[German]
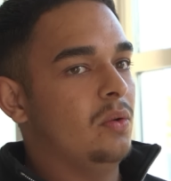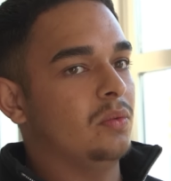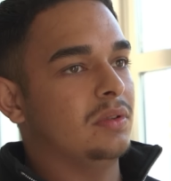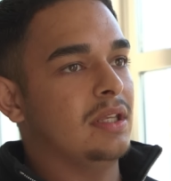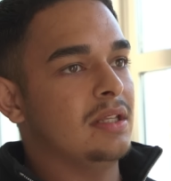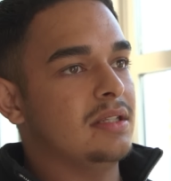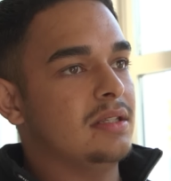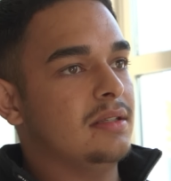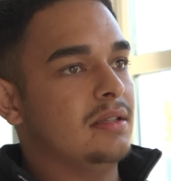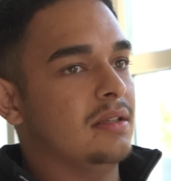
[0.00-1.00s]
Und
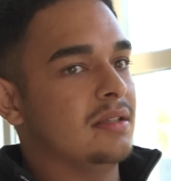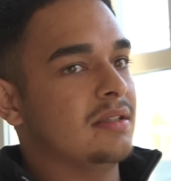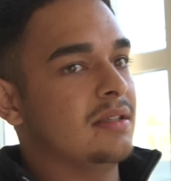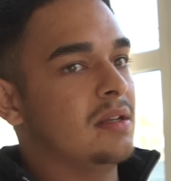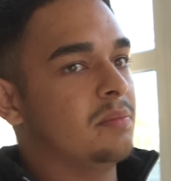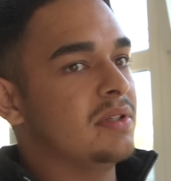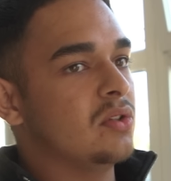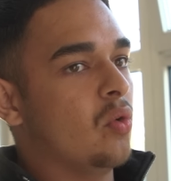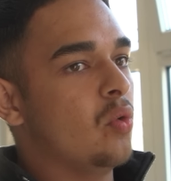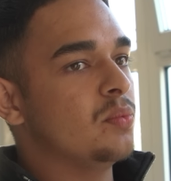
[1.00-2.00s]
jetzt ist es halt ein
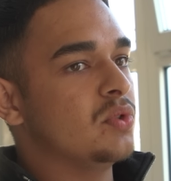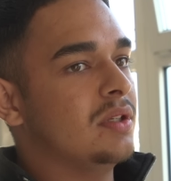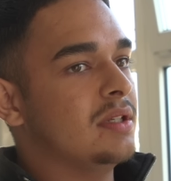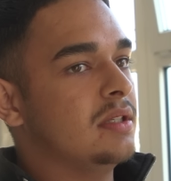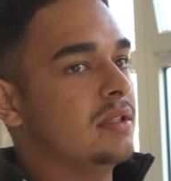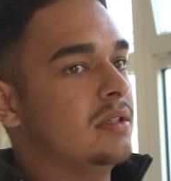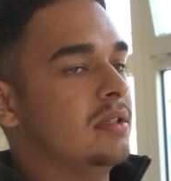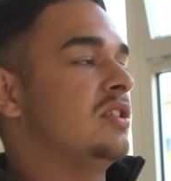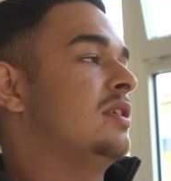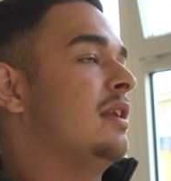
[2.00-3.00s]
bisschen komisch,
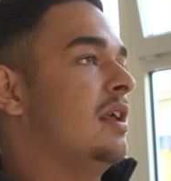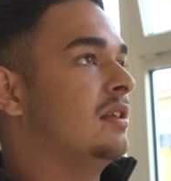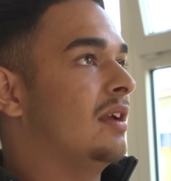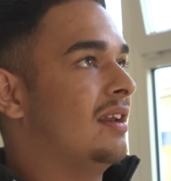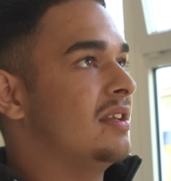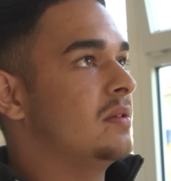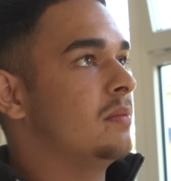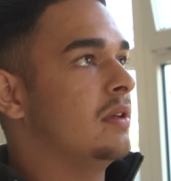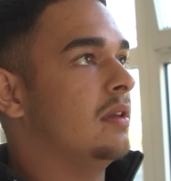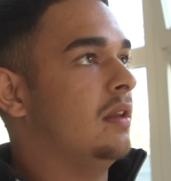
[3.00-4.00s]
dass ich in einer anderen Klasse
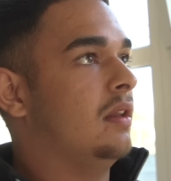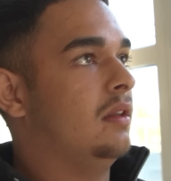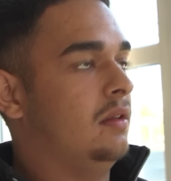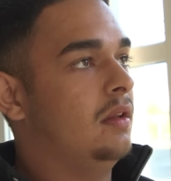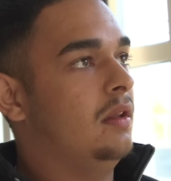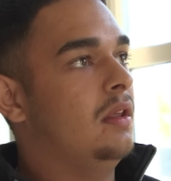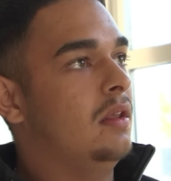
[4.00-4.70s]
bin. Ja.